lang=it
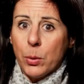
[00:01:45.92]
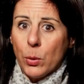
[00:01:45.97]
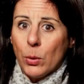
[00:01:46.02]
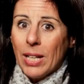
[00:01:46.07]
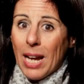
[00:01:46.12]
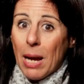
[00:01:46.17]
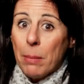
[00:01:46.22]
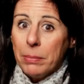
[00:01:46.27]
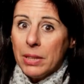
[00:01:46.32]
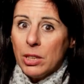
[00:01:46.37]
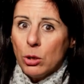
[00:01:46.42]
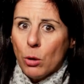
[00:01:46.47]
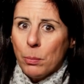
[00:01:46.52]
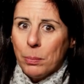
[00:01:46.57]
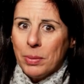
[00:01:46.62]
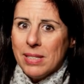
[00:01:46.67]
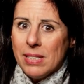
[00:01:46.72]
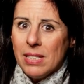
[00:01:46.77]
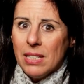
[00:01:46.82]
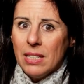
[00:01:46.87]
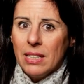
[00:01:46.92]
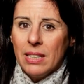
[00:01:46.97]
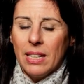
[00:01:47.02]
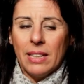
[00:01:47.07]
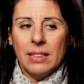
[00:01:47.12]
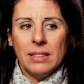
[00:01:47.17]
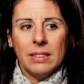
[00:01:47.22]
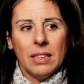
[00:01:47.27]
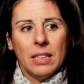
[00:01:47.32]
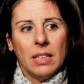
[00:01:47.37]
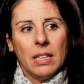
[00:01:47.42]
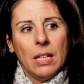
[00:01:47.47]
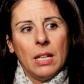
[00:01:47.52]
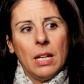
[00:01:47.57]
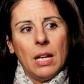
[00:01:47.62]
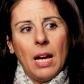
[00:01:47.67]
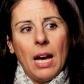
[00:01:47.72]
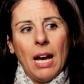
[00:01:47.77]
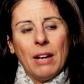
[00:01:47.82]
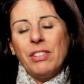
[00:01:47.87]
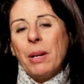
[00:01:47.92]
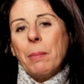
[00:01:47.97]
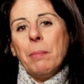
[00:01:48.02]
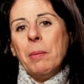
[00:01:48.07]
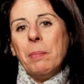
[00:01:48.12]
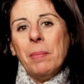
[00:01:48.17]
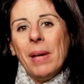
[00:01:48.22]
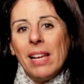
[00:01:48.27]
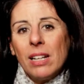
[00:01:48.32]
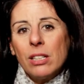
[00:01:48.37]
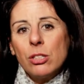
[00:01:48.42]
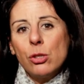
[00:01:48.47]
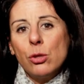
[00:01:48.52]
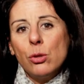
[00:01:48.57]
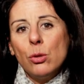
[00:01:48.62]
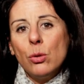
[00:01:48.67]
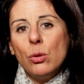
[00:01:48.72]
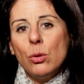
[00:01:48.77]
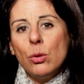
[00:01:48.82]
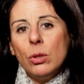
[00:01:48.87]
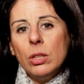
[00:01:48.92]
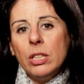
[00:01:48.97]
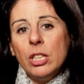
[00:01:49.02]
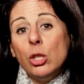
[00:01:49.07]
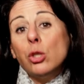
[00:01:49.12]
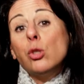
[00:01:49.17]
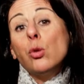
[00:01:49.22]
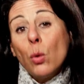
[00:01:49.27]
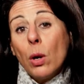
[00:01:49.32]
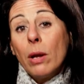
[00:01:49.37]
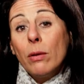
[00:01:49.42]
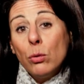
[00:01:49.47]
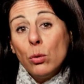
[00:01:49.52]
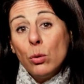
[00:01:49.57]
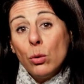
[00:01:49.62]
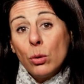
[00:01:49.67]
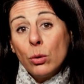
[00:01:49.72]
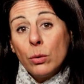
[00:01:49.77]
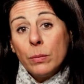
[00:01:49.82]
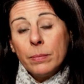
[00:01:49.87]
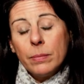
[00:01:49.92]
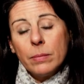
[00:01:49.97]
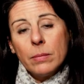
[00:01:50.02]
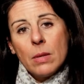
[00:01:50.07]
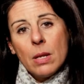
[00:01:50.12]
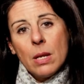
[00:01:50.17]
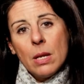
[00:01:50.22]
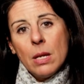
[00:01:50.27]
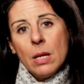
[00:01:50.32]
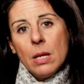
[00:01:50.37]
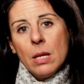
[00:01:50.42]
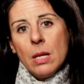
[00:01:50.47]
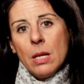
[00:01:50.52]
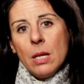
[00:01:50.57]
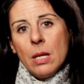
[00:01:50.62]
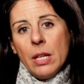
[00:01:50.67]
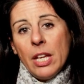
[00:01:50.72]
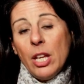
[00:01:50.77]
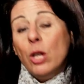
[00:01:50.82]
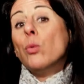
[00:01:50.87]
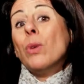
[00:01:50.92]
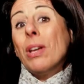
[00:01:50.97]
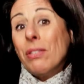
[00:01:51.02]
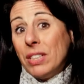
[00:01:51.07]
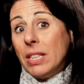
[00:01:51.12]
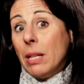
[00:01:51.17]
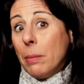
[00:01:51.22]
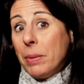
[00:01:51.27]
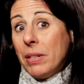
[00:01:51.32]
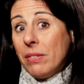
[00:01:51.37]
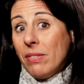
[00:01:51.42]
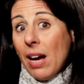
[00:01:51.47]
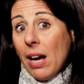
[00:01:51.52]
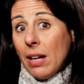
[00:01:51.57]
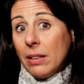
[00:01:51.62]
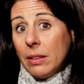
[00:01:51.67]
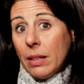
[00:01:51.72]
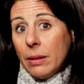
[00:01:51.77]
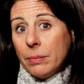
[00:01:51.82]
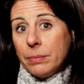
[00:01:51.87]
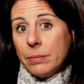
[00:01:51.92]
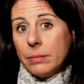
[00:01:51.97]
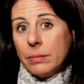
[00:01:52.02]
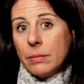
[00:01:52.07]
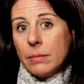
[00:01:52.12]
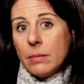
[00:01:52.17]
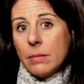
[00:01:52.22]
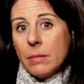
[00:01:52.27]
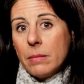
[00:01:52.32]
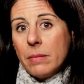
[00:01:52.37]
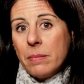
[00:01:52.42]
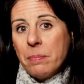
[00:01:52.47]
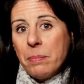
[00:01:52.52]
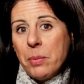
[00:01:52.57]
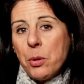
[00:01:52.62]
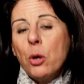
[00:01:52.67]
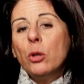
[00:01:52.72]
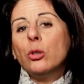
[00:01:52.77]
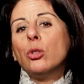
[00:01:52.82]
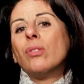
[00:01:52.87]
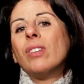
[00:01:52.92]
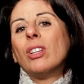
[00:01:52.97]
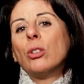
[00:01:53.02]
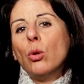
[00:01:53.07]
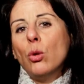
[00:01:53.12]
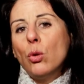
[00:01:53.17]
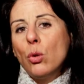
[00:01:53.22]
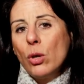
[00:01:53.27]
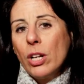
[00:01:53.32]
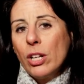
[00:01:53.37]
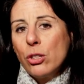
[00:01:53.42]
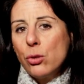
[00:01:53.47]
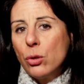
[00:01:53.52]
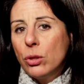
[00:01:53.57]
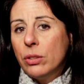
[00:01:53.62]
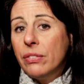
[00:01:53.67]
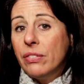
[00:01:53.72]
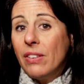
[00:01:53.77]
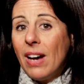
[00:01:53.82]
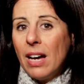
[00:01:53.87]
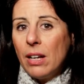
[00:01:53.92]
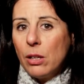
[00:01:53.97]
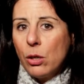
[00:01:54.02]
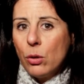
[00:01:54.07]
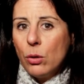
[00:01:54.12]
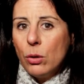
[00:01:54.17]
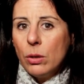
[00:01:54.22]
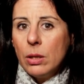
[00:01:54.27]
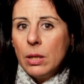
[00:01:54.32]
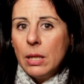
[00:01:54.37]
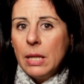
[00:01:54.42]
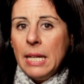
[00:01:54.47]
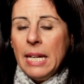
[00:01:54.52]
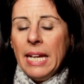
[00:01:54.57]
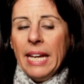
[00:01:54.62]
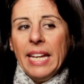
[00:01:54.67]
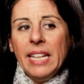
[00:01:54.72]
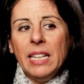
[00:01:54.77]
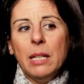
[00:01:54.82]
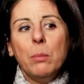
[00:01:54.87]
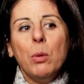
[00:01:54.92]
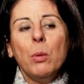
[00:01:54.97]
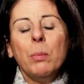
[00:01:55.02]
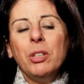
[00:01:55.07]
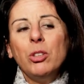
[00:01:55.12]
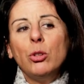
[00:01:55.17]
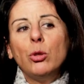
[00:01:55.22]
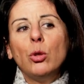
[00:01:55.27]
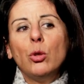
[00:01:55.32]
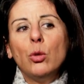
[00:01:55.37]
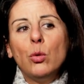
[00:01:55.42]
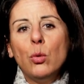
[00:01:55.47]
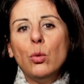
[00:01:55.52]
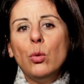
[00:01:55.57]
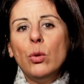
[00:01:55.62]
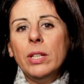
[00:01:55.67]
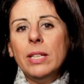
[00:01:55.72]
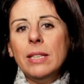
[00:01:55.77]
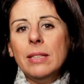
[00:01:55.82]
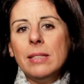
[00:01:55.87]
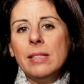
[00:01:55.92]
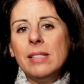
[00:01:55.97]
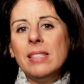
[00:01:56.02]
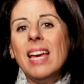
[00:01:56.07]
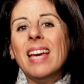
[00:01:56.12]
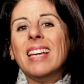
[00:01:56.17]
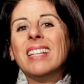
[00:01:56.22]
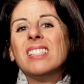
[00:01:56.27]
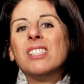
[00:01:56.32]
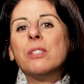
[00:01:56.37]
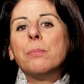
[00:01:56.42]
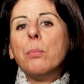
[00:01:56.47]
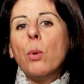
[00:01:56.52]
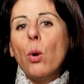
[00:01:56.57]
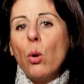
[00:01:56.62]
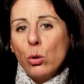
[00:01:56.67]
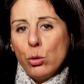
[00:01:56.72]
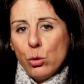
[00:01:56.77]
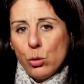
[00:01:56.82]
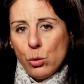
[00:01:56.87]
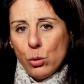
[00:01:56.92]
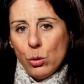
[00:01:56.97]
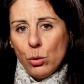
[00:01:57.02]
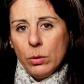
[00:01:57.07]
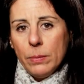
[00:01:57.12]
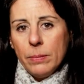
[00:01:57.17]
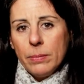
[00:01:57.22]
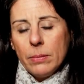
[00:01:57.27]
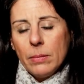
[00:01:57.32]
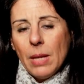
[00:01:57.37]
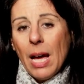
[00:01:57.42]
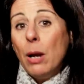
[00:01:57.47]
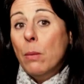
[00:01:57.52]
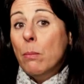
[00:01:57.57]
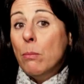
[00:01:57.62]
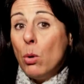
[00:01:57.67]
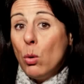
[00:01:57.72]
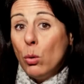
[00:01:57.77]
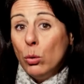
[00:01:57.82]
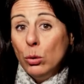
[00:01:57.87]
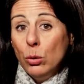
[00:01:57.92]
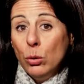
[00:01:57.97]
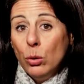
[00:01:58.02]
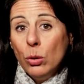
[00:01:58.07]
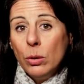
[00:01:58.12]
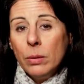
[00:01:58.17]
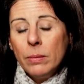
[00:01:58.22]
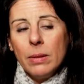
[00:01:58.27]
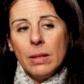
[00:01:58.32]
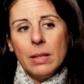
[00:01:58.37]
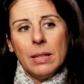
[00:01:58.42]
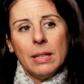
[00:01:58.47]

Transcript: programmi top secret avrebbe perso il suo lavoro e una vita privata. Però ha trovato il coraggio di farlo e nel momento in cui si è esposto al mondo,